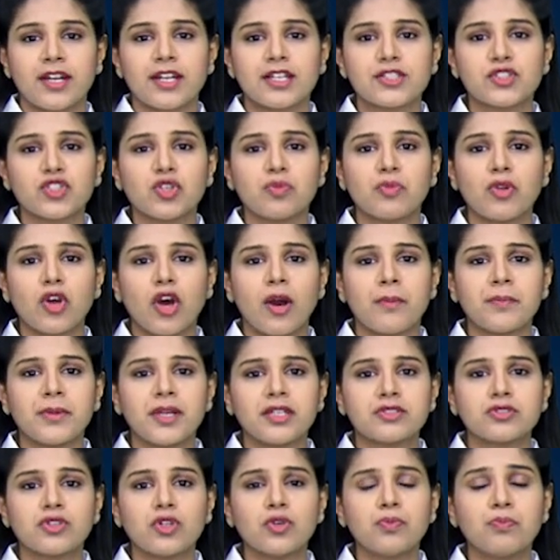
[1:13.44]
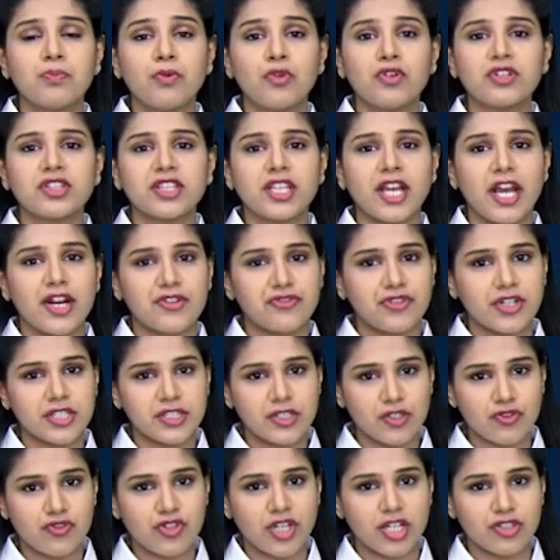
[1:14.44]
రెజ్యూమ్లో అభ్యర్థులు పూర్తి
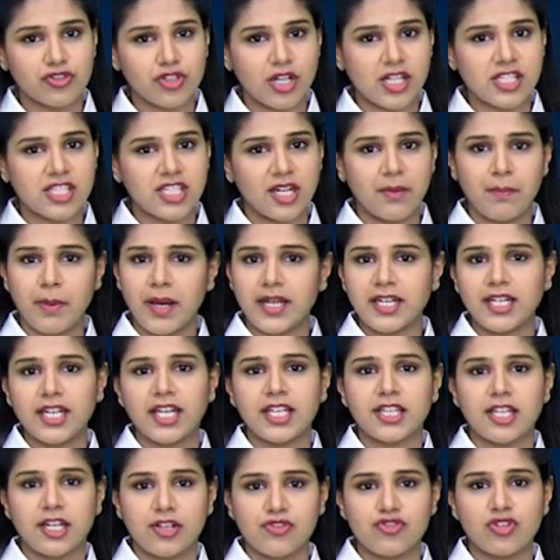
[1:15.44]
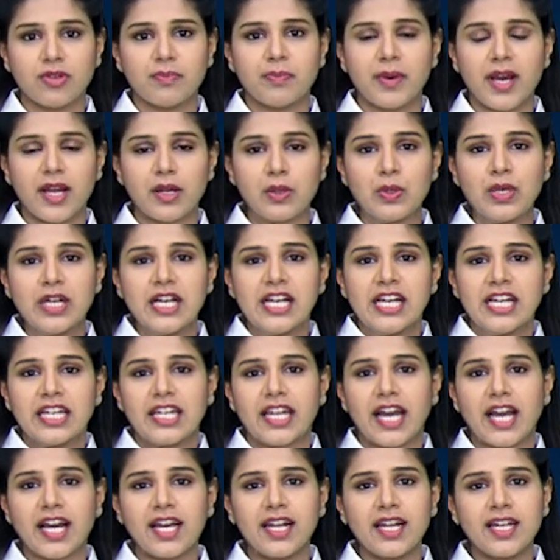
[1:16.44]
అడ్రస్ను చేర్చాల్సిన పని లేదని చెప్పారు
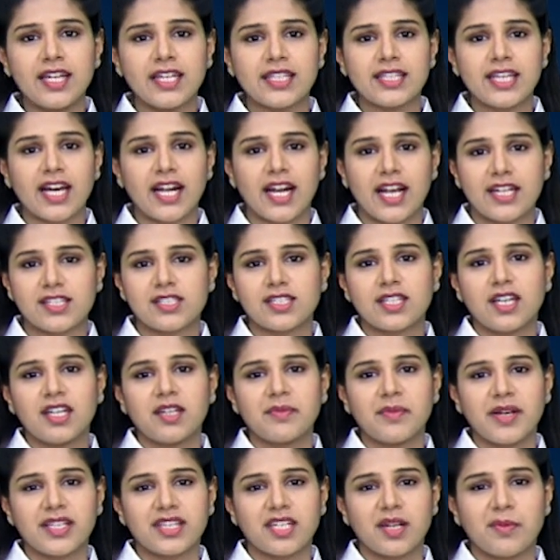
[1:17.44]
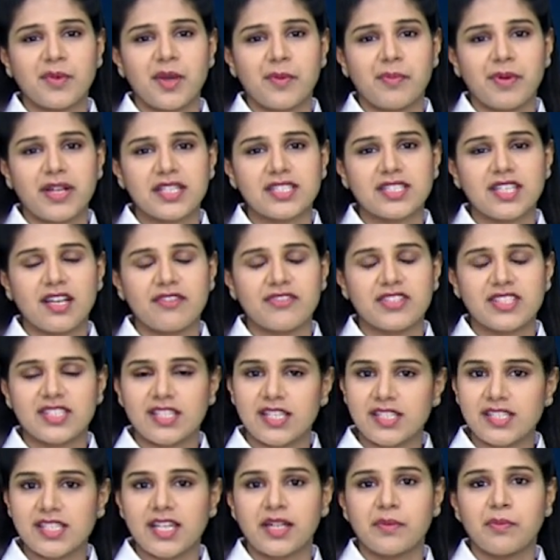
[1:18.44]
నగరం లేదా రాష్ట్రాన్ని మాత్రమే
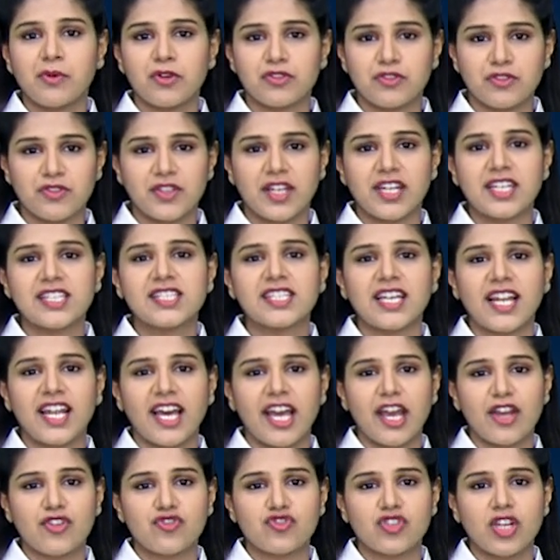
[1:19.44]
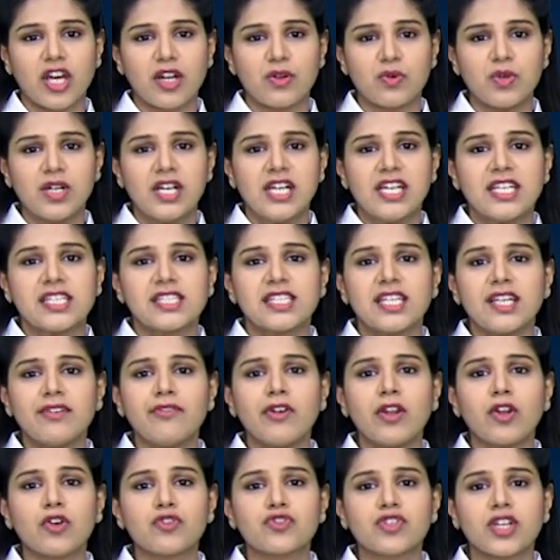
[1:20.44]
ప్రస్తావిస్తే సరిపోతుందని సలహా ఇచ్చారు
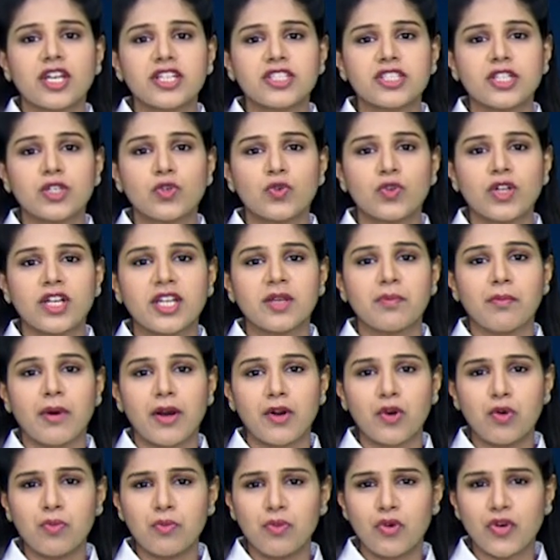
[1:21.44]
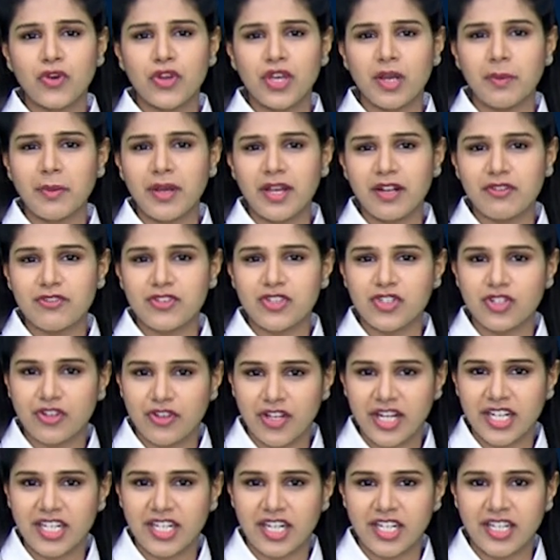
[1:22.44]
సీవీలో చేర్చకూడని మరో ముఖ్యమైన
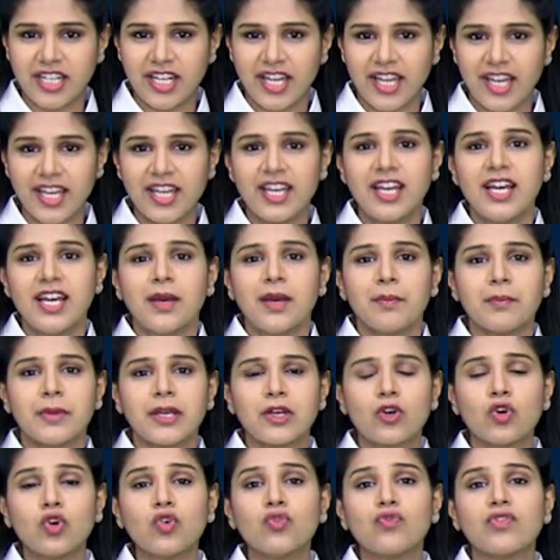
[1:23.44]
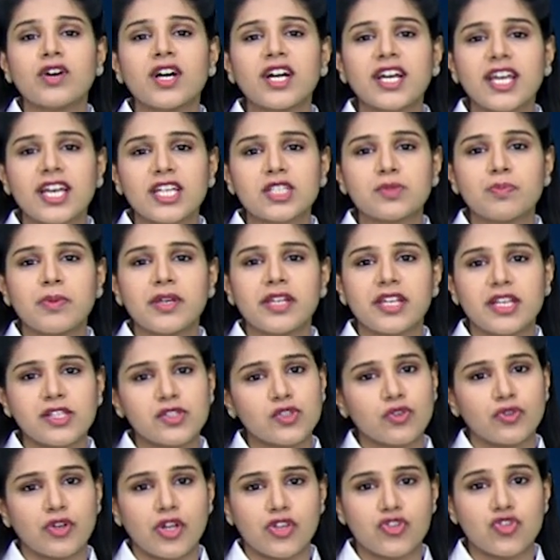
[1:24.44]
విషయం ఏంటంటే మీకు వర్క్
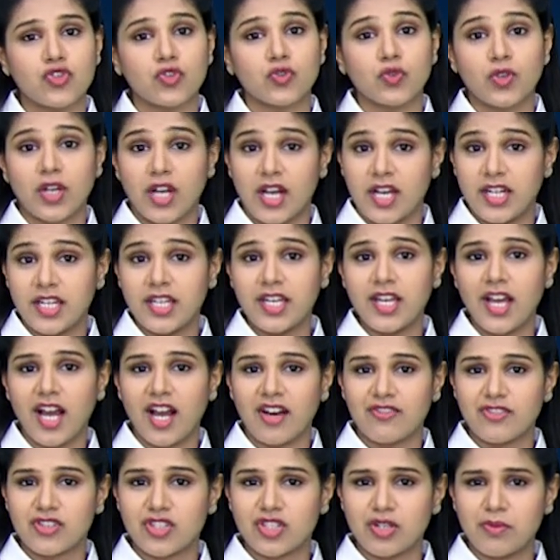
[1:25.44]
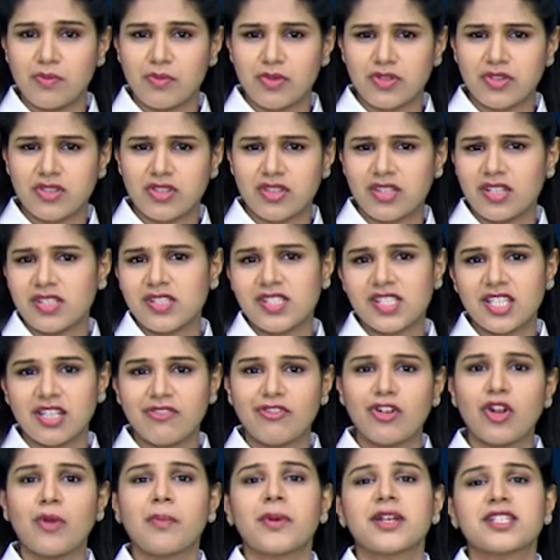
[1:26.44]
ఎక్స్పీరియన్స్ ఉండొచ్చు కానీ ఆ విషయం మొత్తం
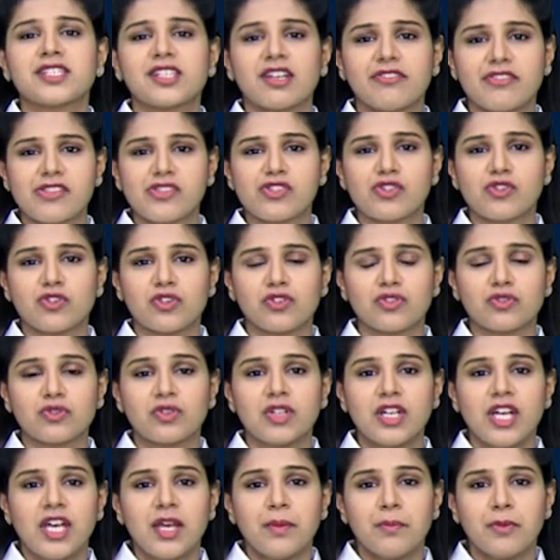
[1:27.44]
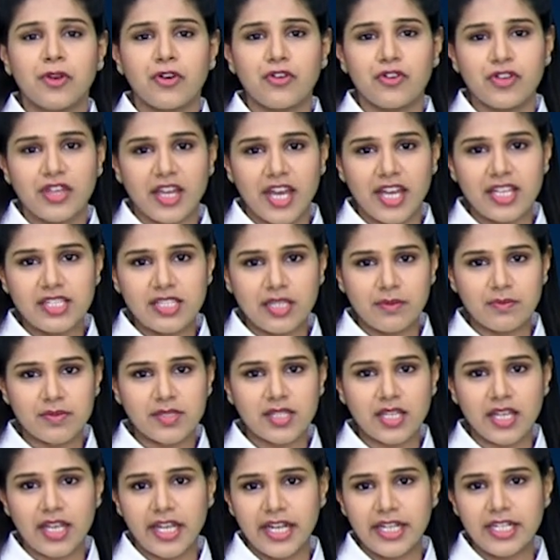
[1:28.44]
సీవీలో ప్రస్తావించకూడదు మీకు ఏ
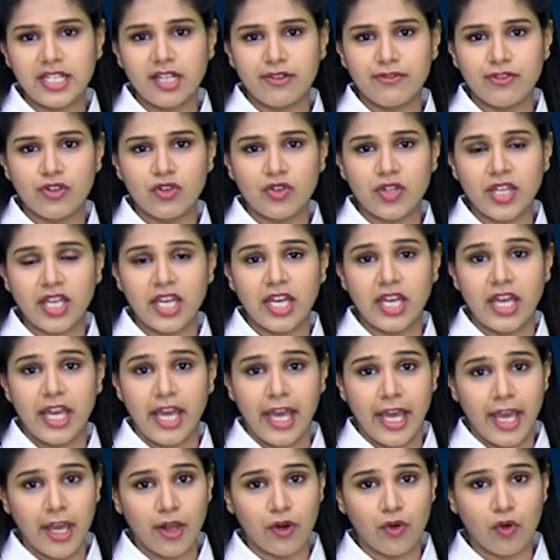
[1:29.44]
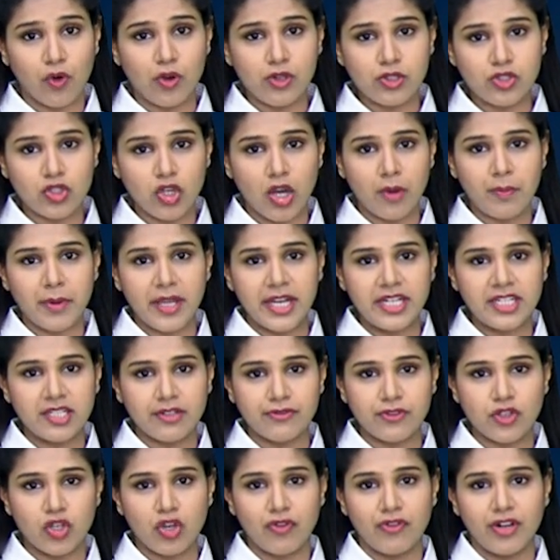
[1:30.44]
సంస్థకి ఇంటర్వ్యూకి ఏ రోల్ జాబ్
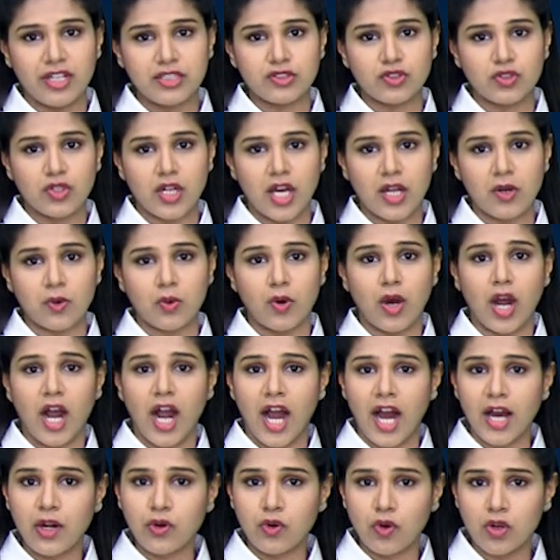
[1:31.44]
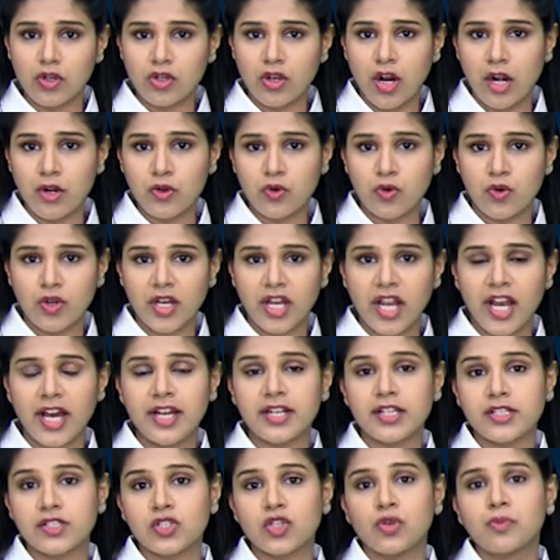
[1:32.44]
ఇంటర్వ్యూకి వెళుతున్నారో ఆ రోల్కు
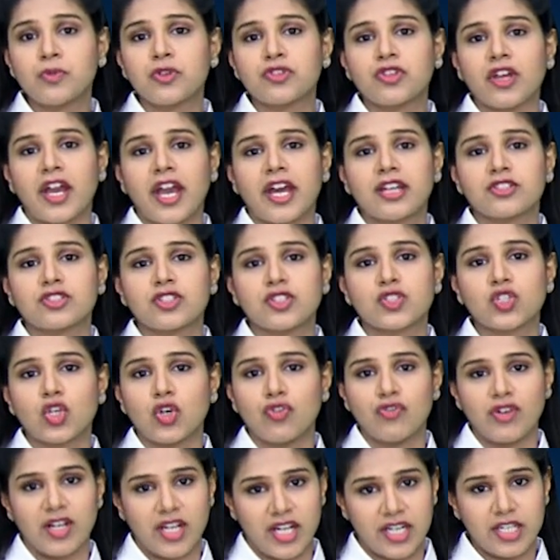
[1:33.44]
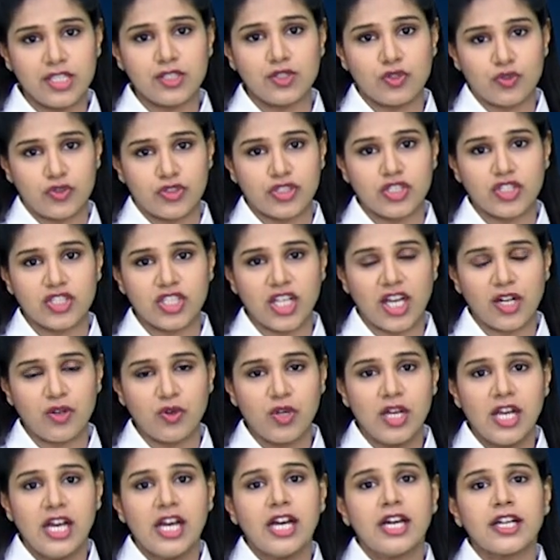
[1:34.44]
అనుగుణంగా రెజ్యూమ్ను తయారు చేసుకోవాలని
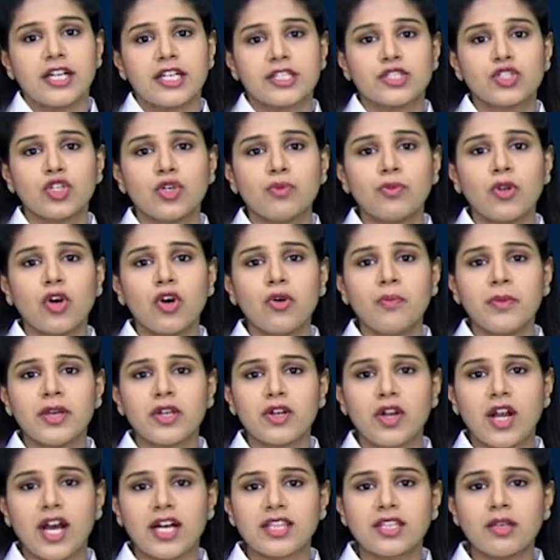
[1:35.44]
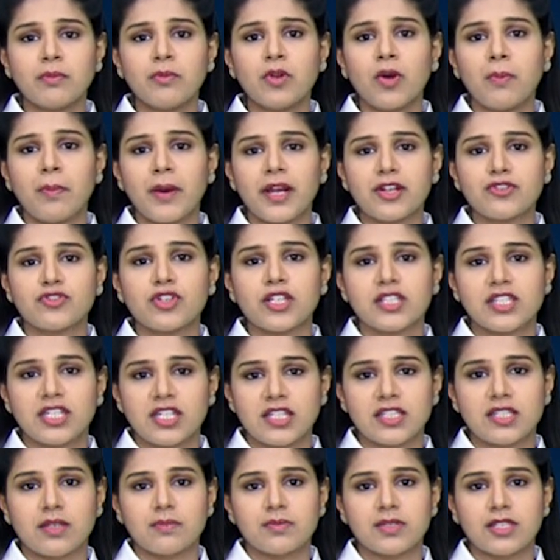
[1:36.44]
సూచించారు రెజ్యూమ్లో మీరు గతంలో
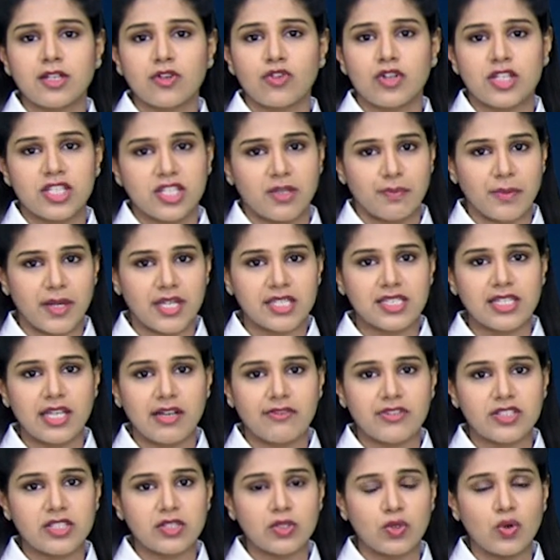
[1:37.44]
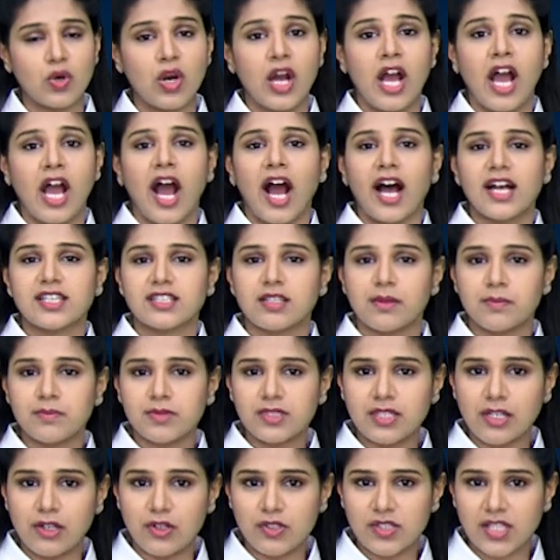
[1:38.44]
పనిచేసిన సంస్థ గురించి ప్రస్తావిస్తూ ఆ
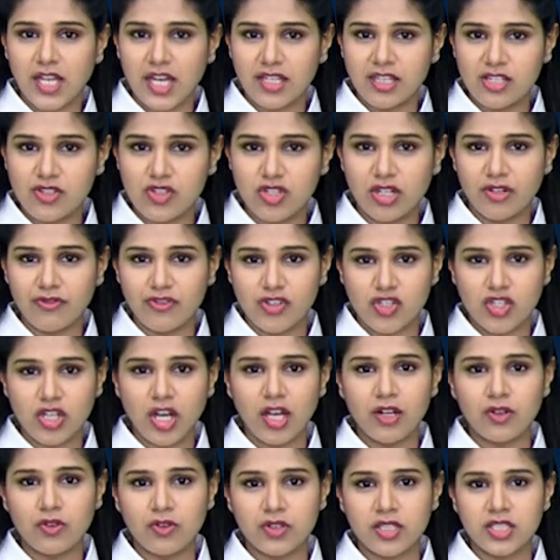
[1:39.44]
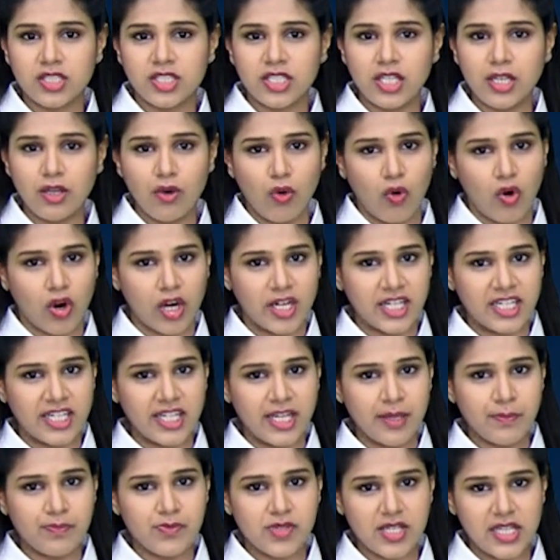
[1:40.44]
సంస్థలో సాధించిన విజయాల గురించి ఒక
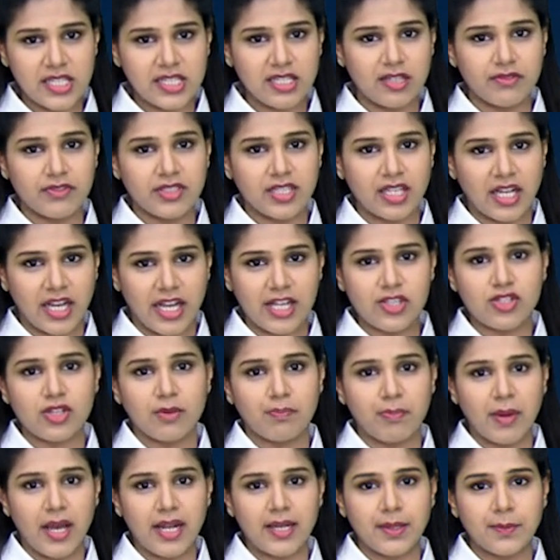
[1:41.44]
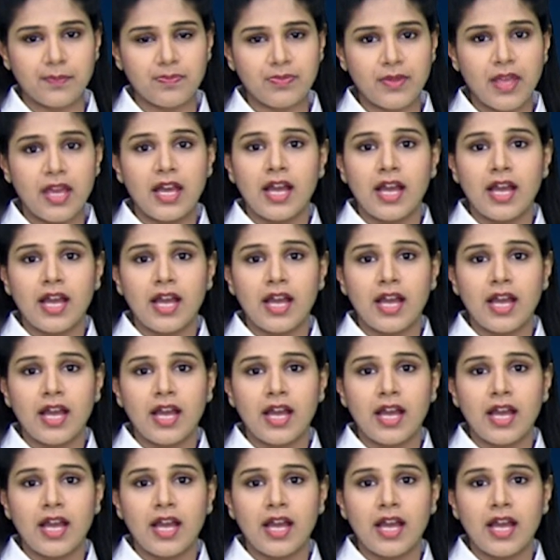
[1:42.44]
టీం చేసిన విధంగా చెప్పాలి